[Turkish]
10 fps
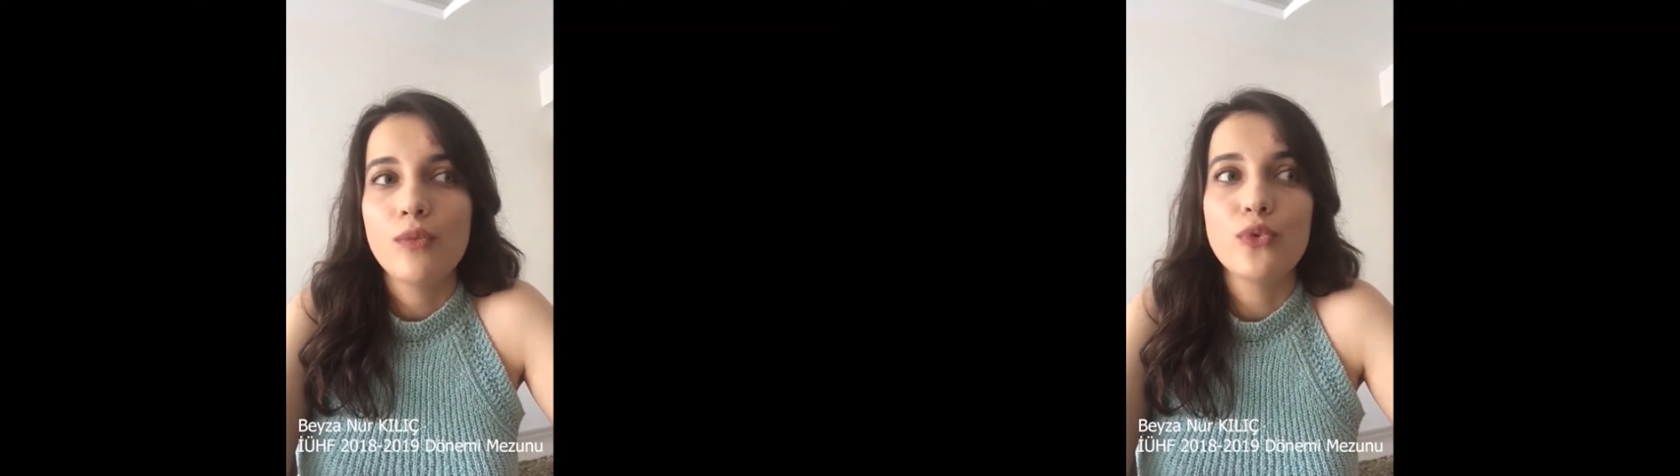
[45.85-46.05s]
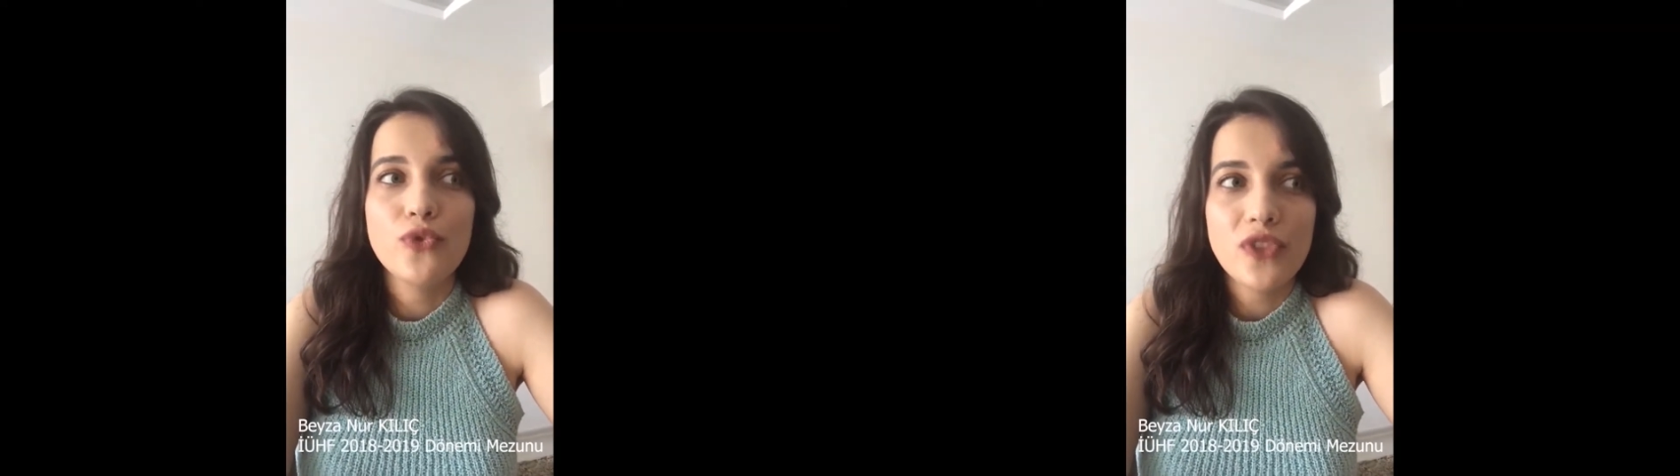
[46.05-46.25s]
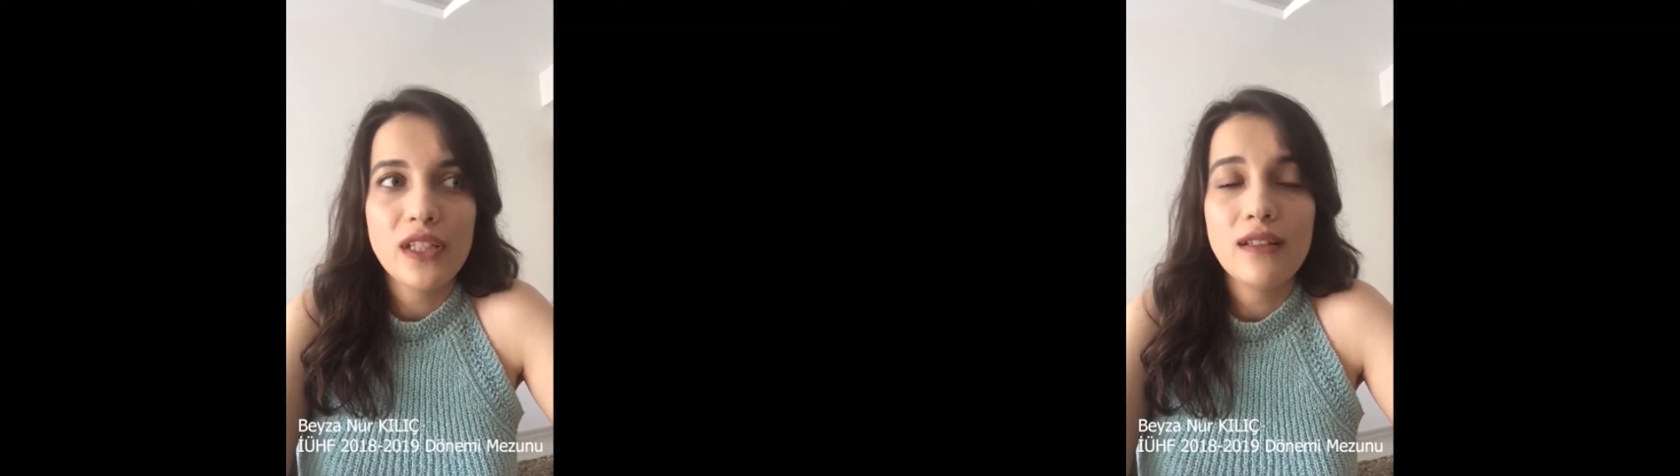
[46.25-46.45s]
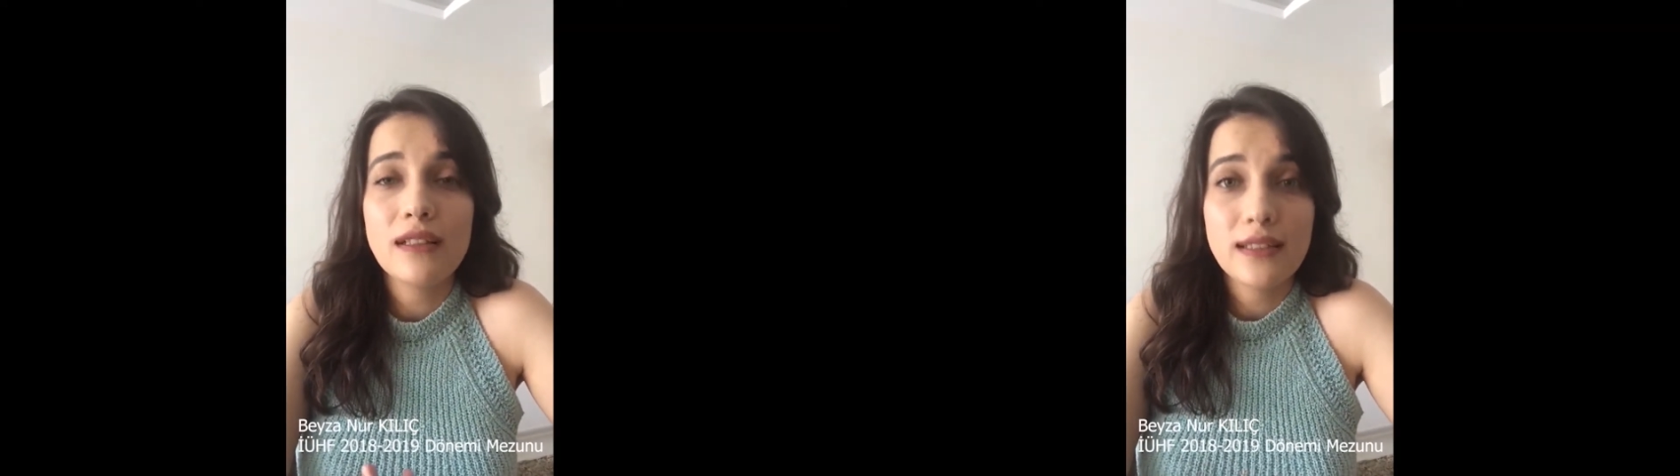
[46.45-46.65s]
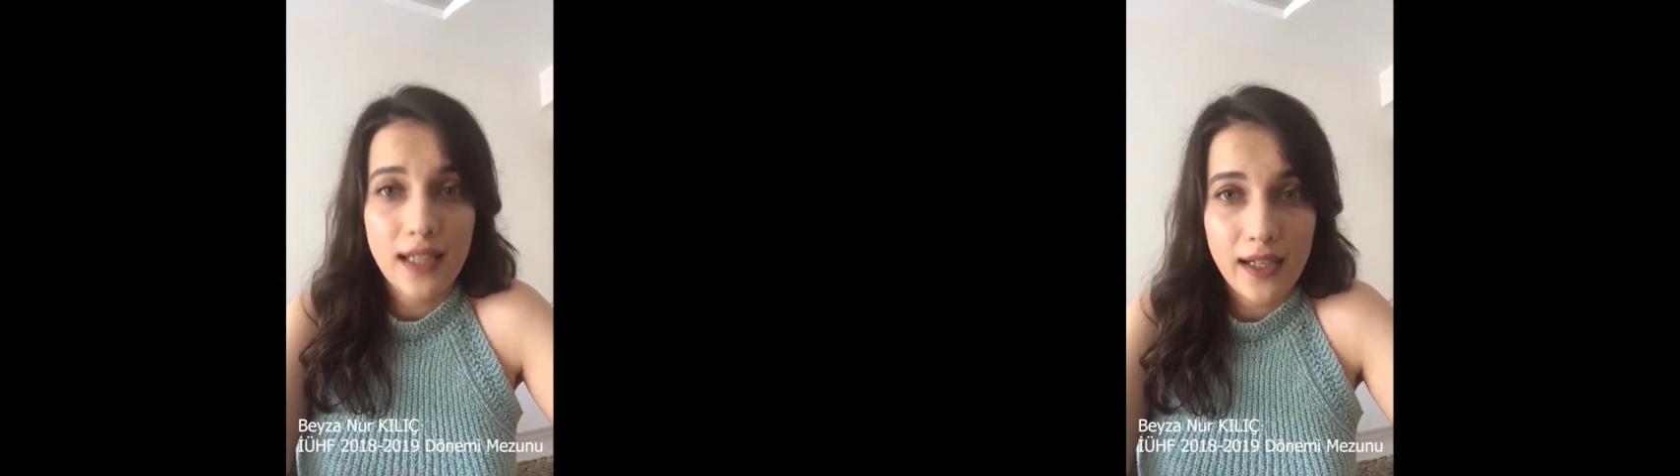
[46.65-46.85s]
Bunca
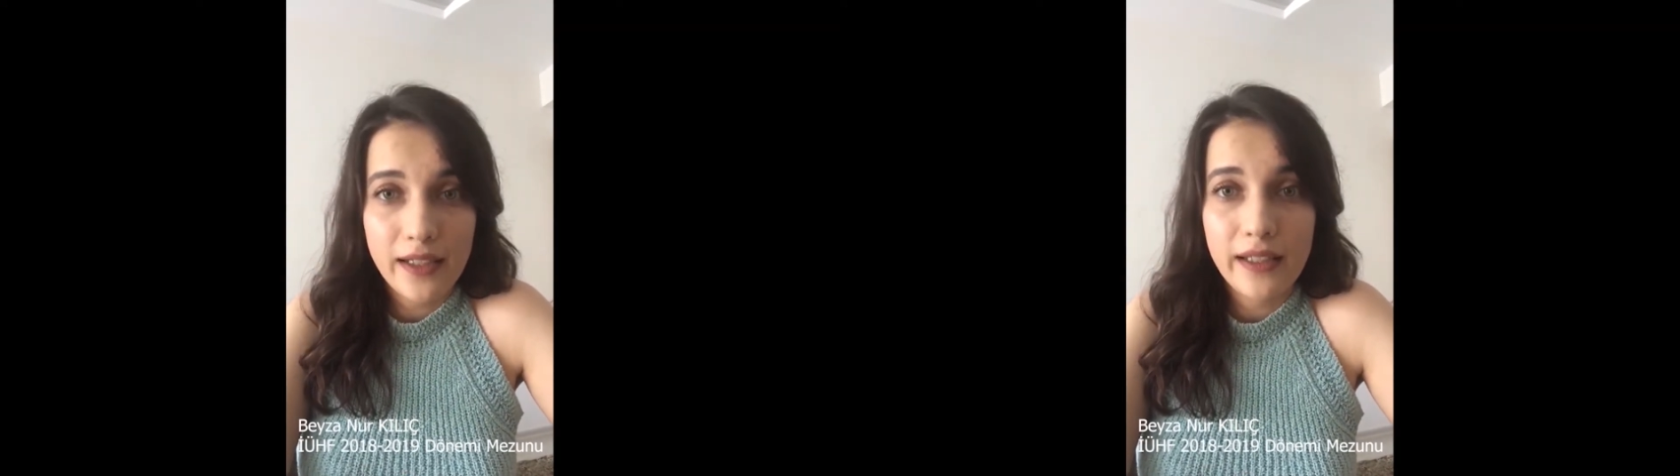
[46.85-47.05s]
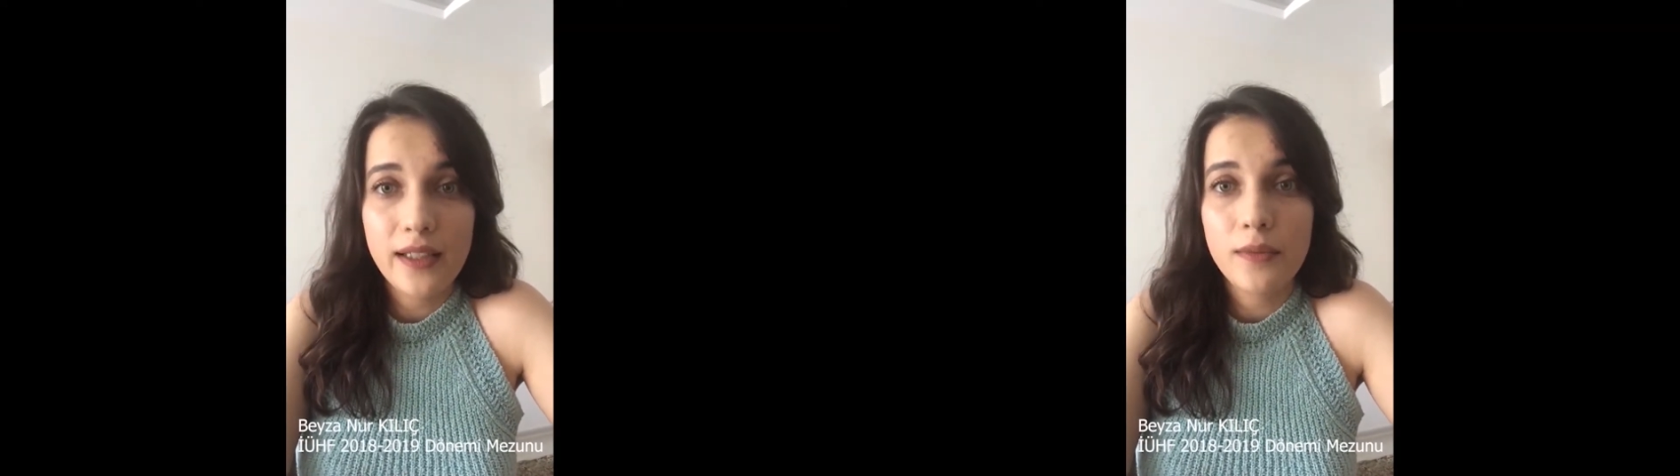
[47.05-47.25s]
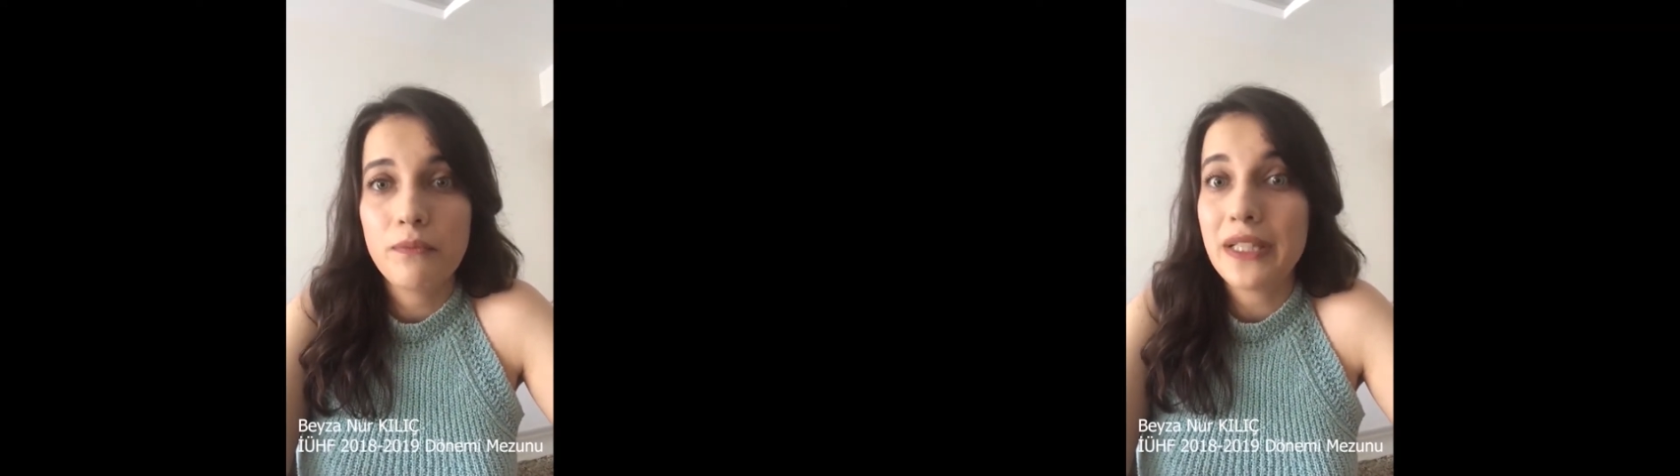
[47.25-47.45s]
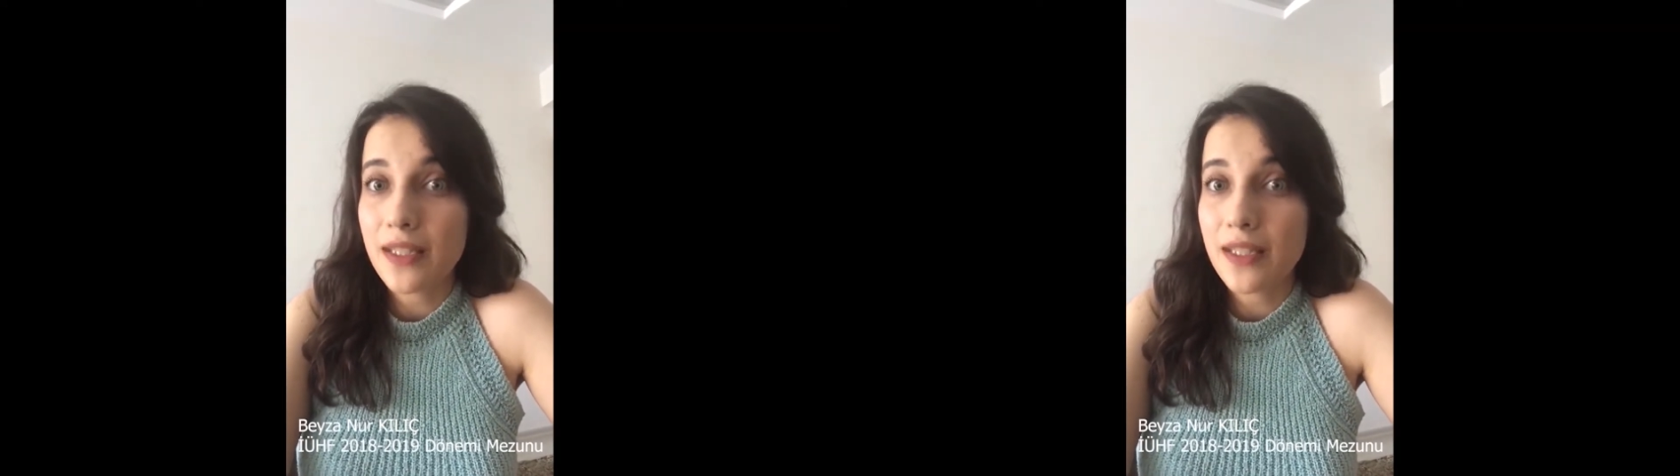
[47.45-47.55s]
yıllık tarihin,